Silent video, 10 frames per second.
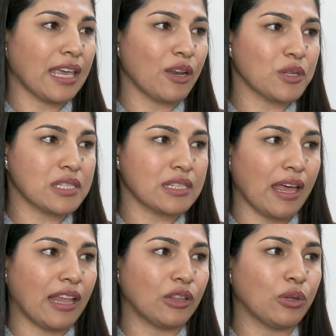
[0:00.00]
que nos
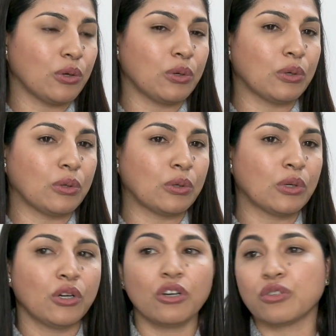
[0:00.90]
está dando
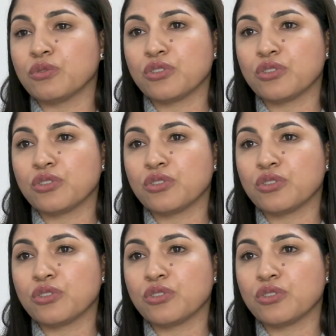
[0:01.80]
los